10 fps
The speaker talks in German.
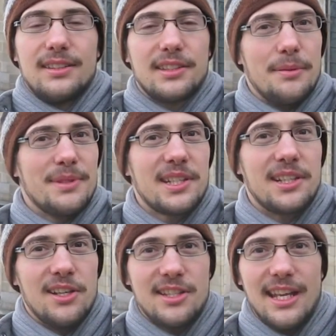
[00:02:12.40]
Dann kann man sich
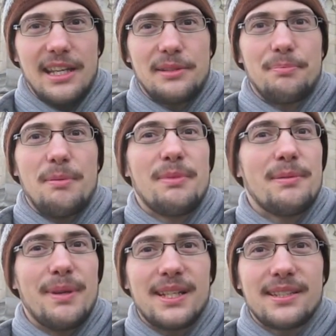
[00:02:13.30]
ganz leicht bei
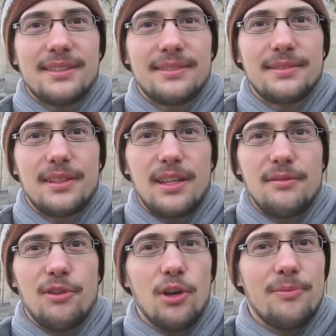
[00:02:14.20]
mir melden,
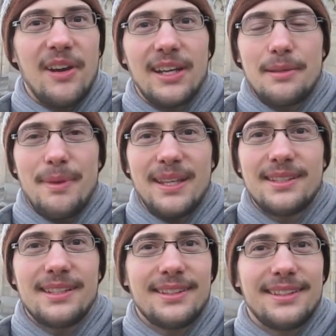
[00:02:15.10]
im Forum Pfarrer
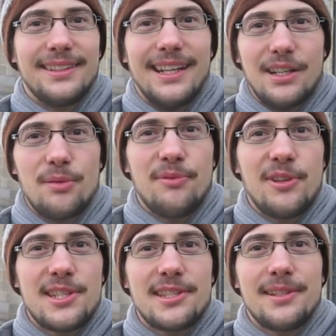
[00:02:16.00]
Gemeinde, Jakob
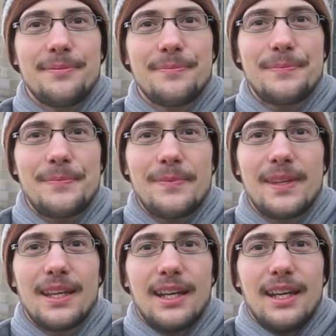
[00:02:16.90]
Fulsner.
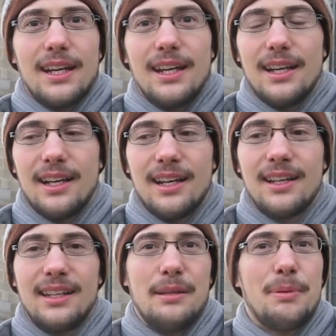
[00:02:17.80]

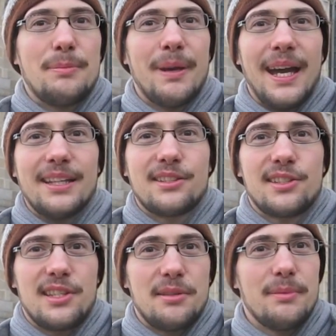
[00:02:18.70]
Äh, ich bin
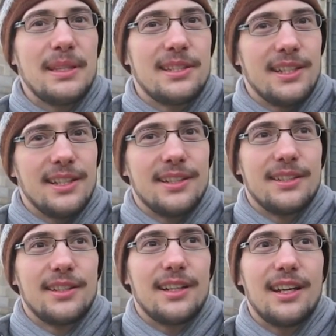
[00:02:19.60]
bereit, dass ich mit dir
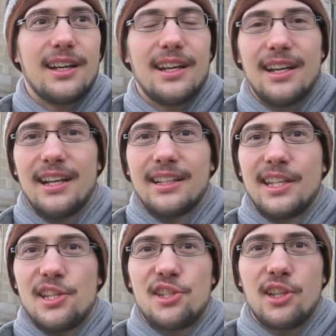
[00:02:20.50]
eine
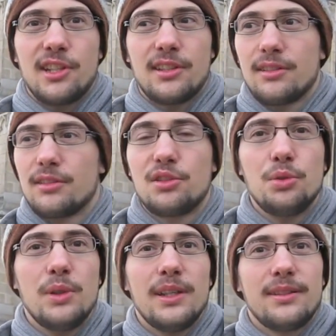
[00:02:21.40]

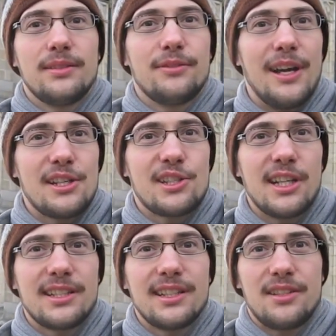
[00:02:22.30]
Caching-Tour
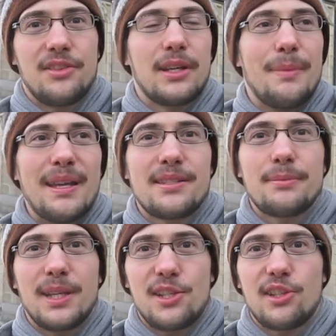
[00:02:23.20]
veranstalte, dass wir
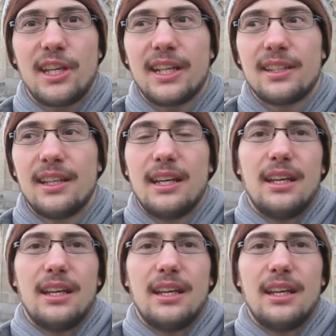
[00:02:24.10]
gemeinsam cachen gingen